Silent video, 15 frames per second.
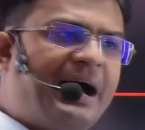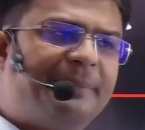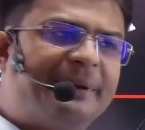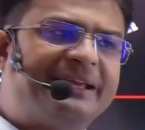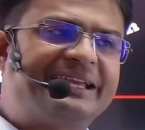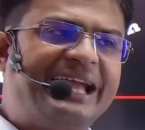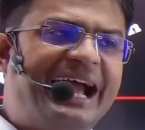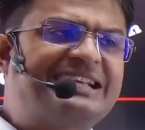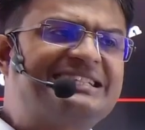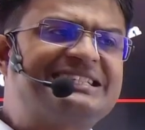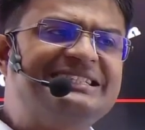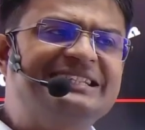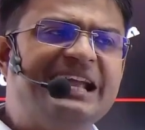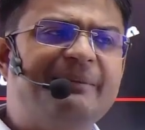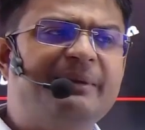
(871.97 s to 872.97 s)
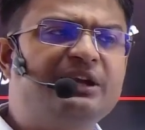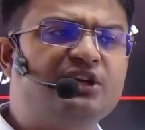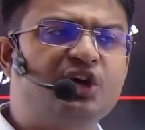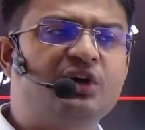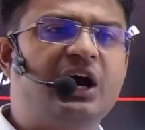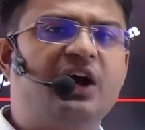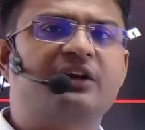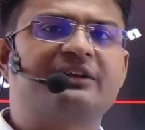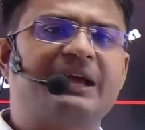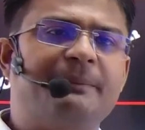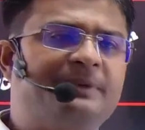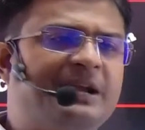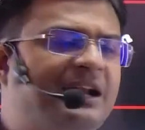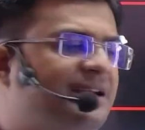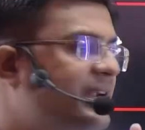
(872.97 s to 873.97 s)
पे कैश डेबिट होगा और
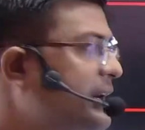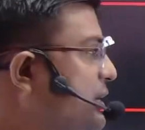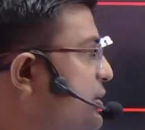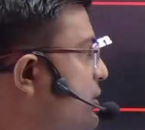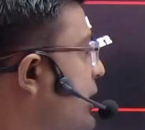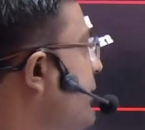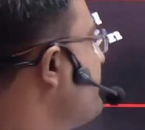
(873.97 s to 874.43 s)
कैपिटल क्रेडिट होगा